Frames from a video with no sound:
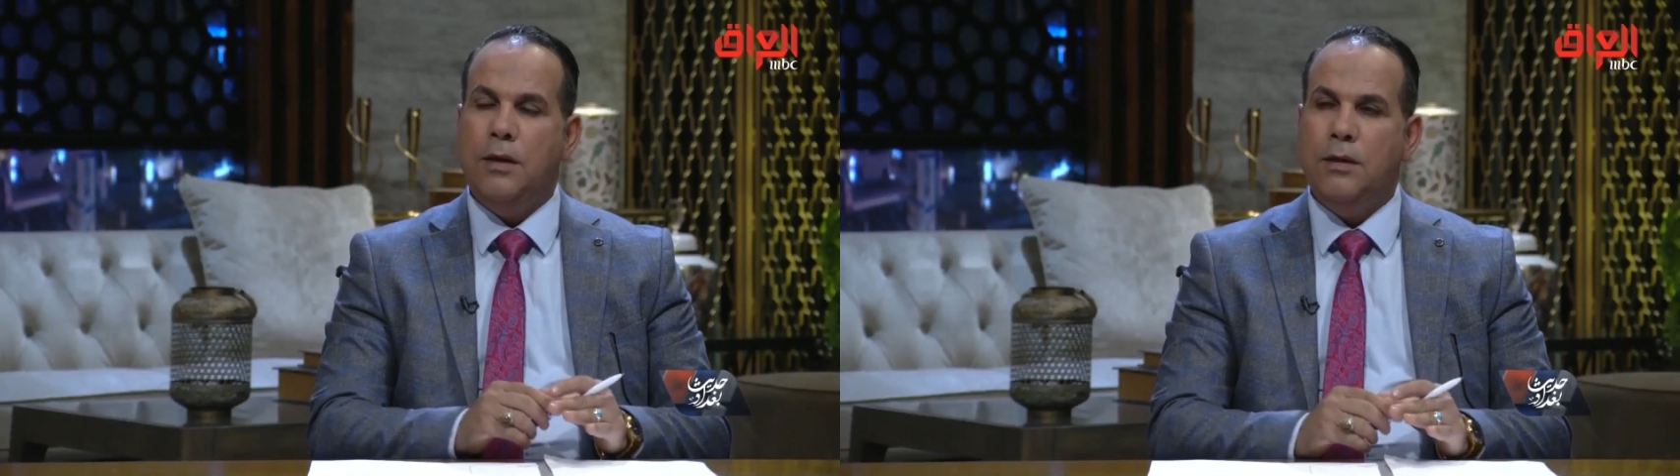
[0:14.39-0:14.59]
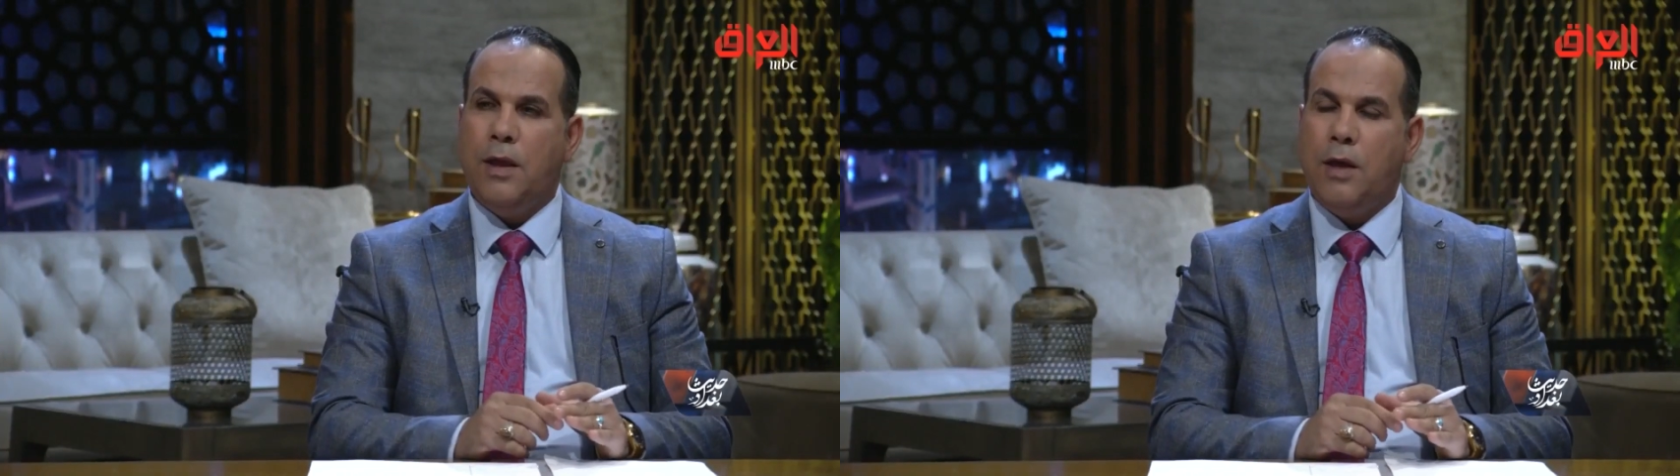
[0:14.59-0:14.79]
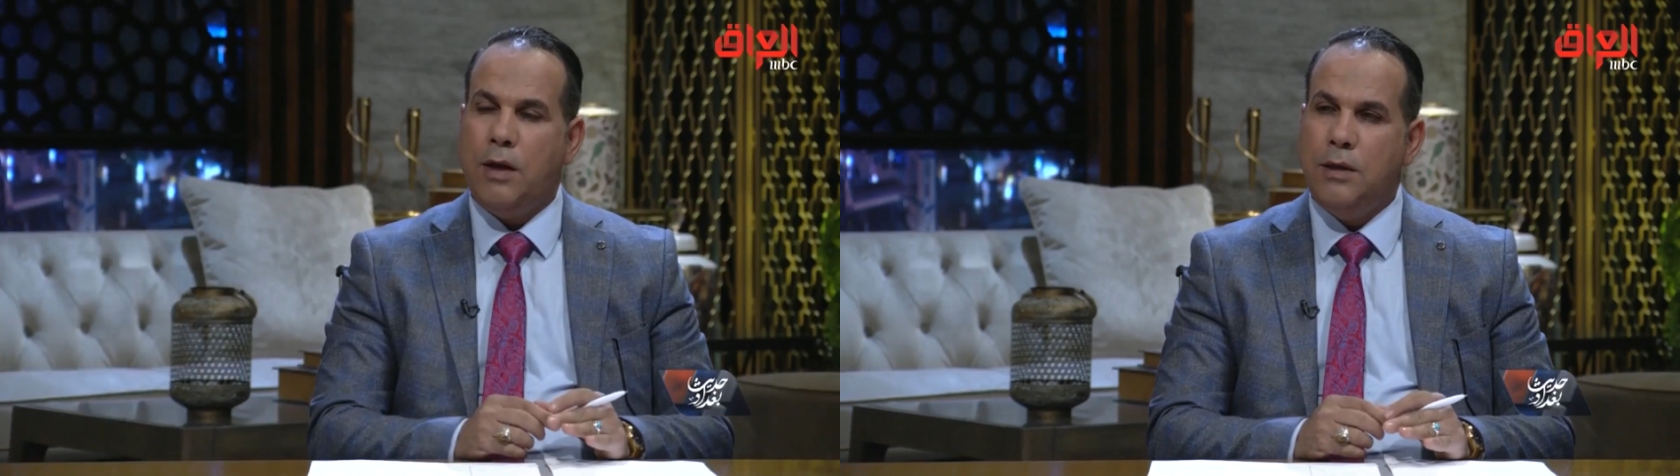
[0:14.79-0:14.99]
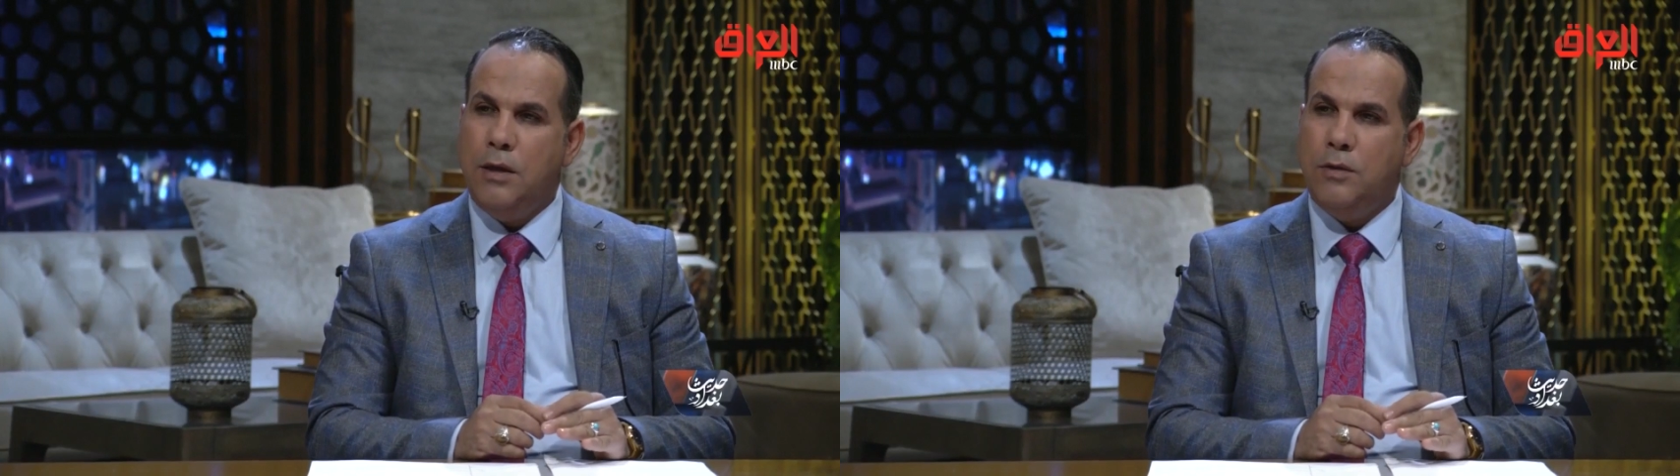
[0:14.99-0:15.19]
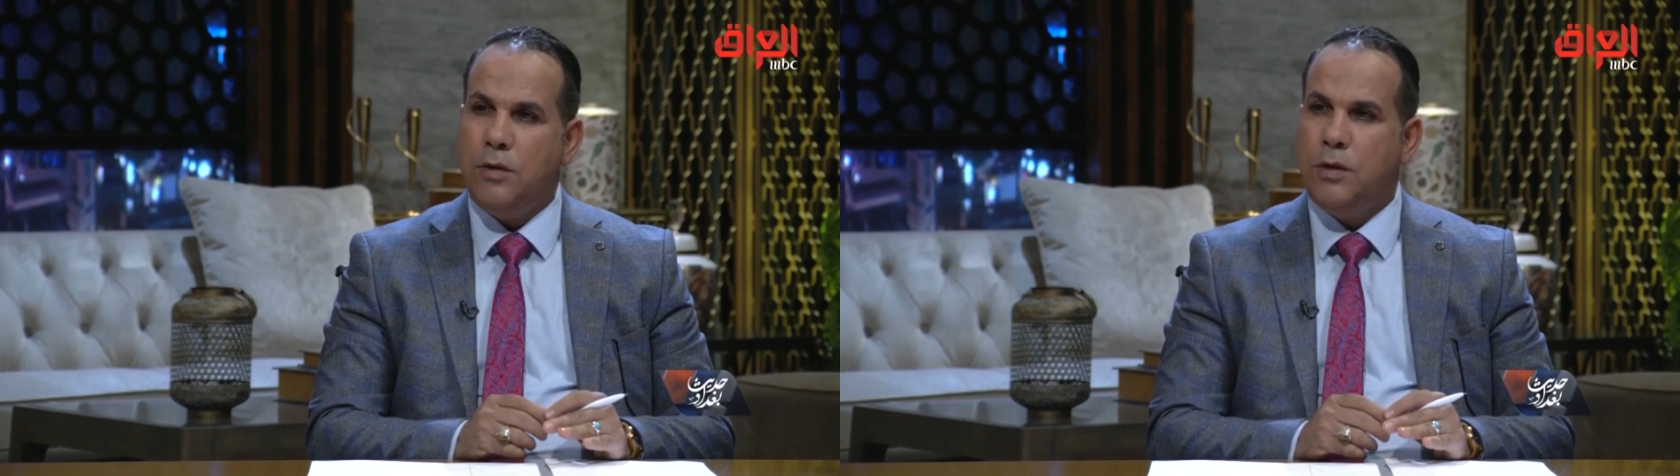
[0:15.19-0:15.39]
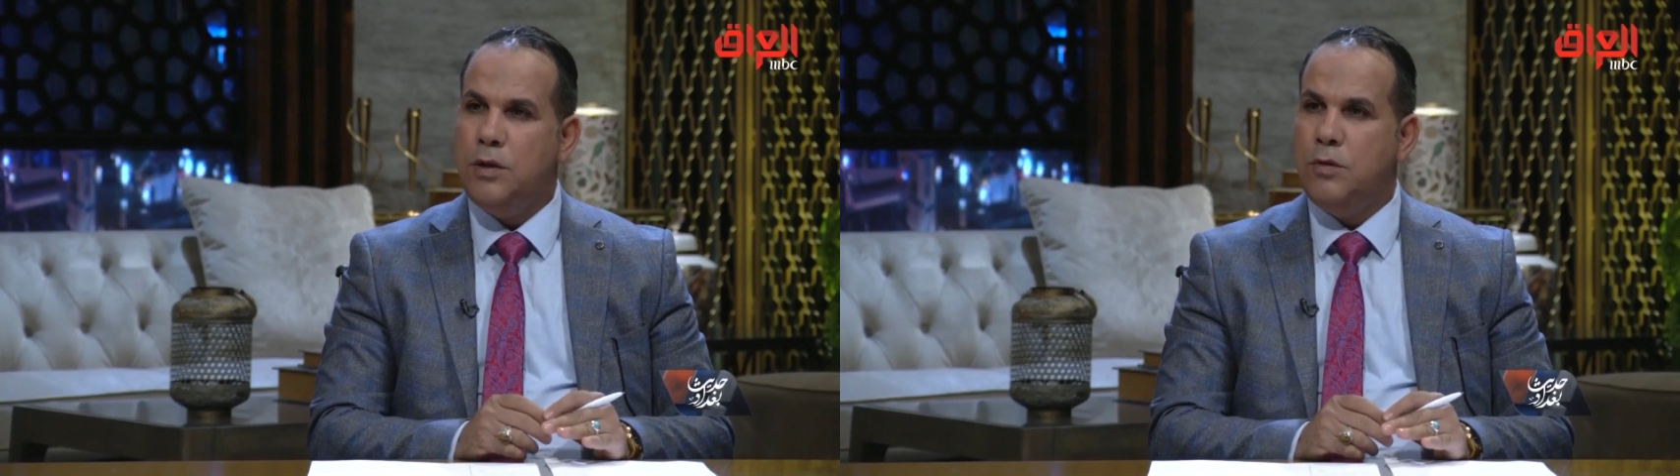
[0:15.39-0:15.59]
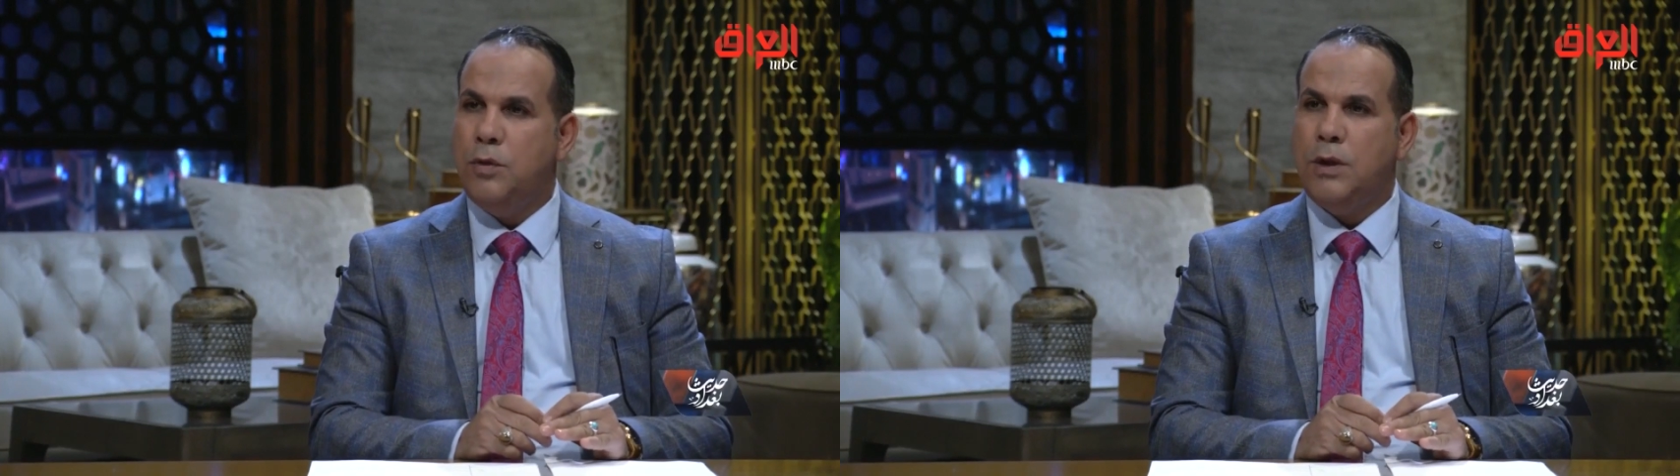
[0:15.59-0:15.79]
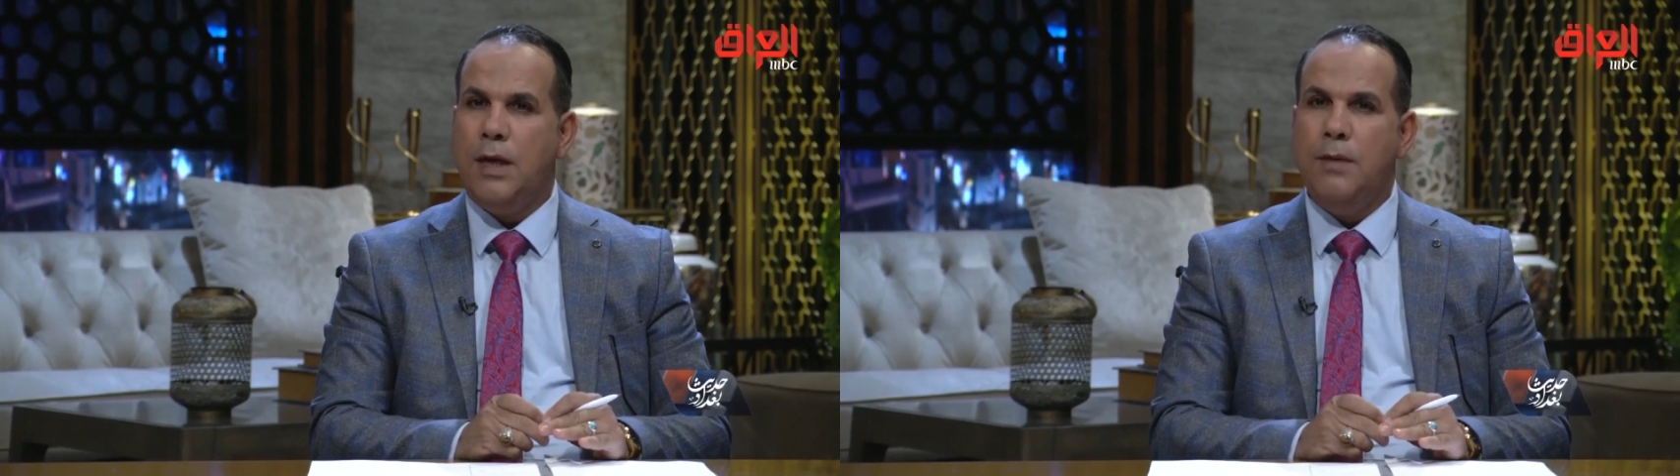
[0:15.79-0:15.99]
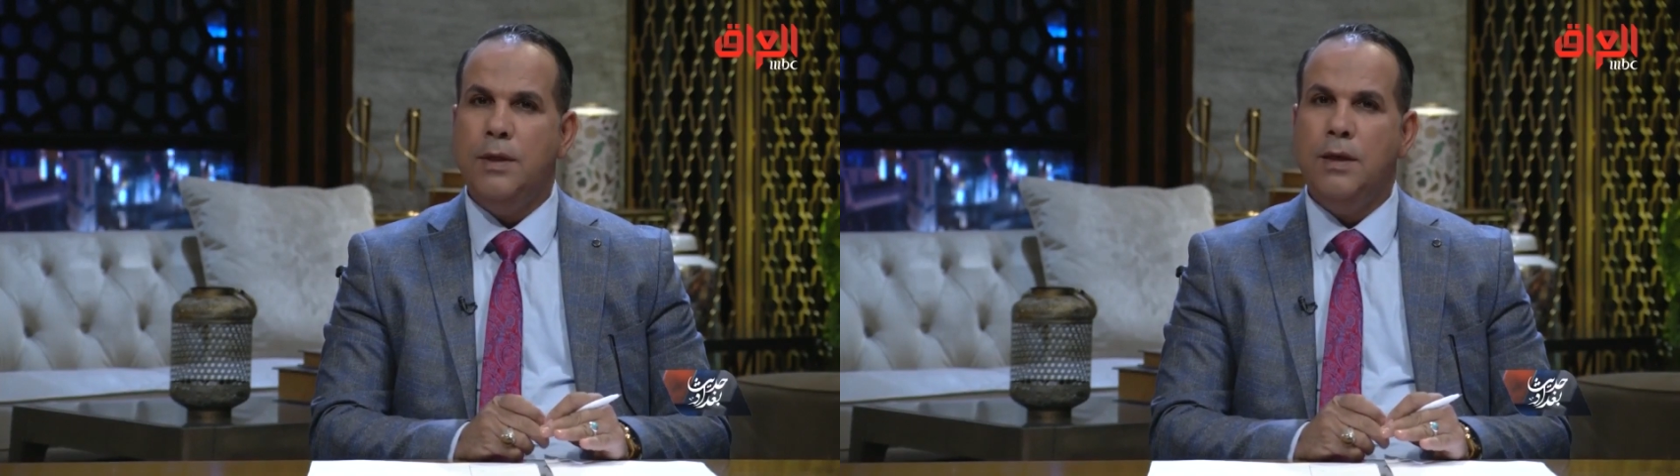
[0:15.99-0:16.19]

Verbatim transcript: التظاهرات اللي تخرج مطالبه